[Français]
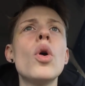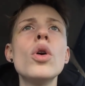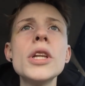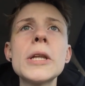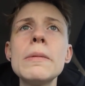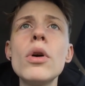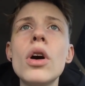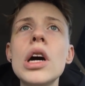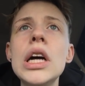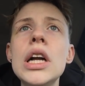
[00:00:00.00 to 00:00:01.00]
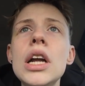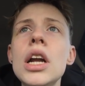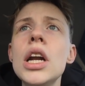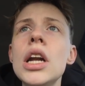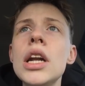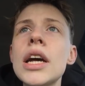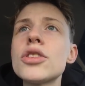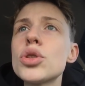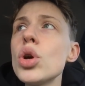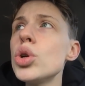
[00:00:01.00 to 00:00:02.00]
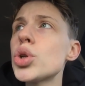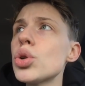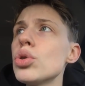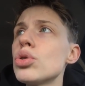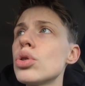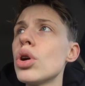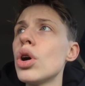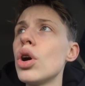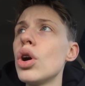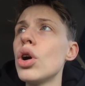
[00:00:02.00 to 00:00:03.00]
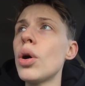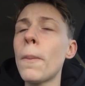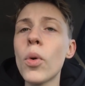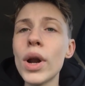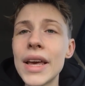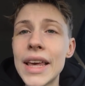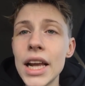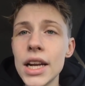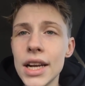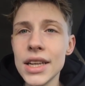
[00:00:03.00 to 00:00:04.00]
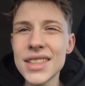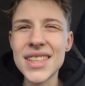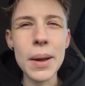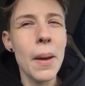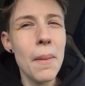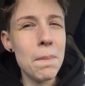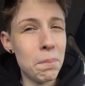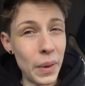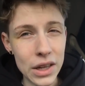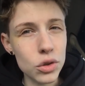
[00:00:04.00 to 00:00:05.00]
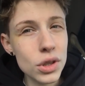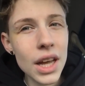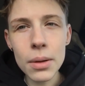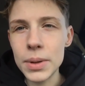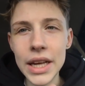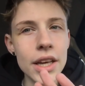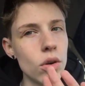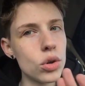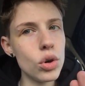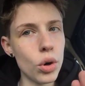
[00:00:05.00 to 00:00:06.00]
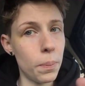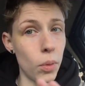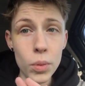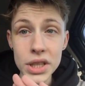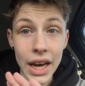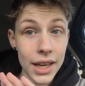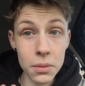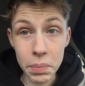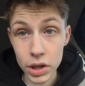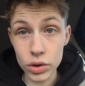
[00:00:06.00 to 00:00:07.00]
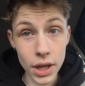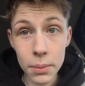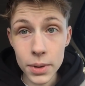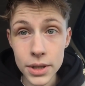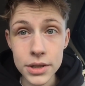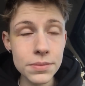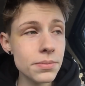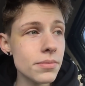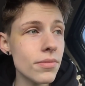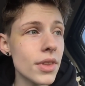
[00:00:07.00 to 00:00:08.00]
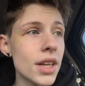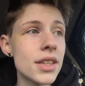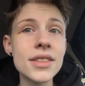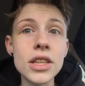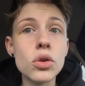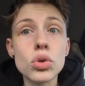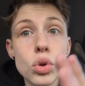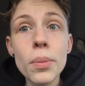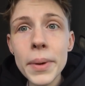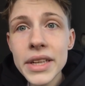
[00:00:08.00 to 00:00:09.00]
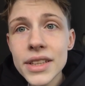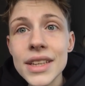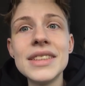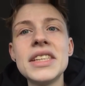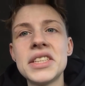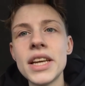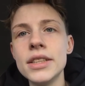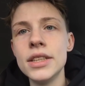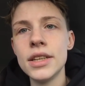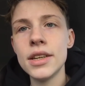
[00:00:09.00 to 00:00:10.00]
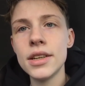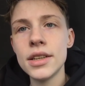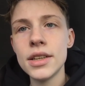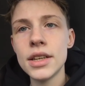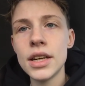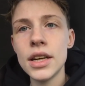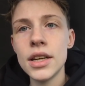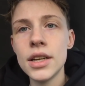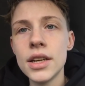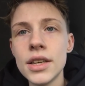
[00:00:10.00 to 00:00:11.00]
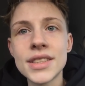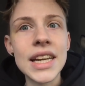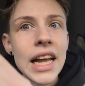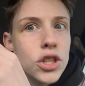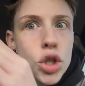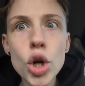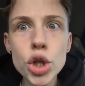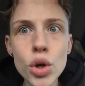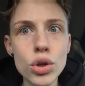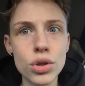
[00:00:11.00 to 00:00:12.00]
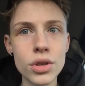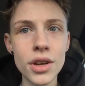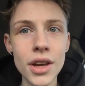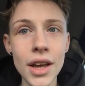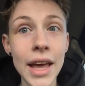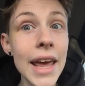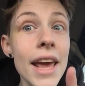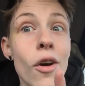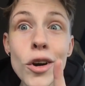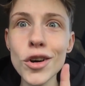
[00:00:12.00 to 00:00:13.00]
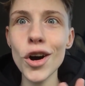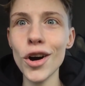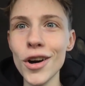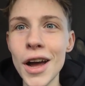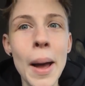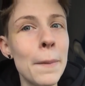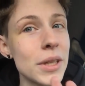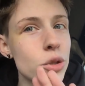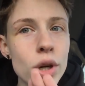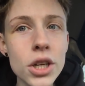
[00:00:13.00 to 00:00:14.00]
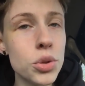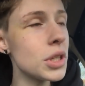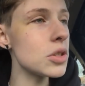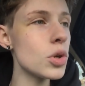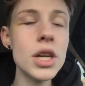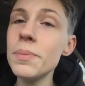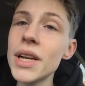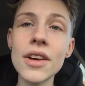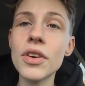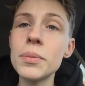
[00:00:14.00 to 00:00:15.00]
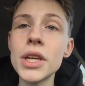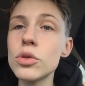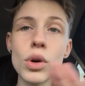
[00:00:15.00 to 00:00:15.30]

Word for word: honnêtement, hein, la seule chose pour laquelle c'est pardonnable, et encore pour moi, il n'y a rien de pardonnable, c'est quand le maître décède. C'est la seule chose. Et encore, parce que là, je suis désolé, mais la famille, elle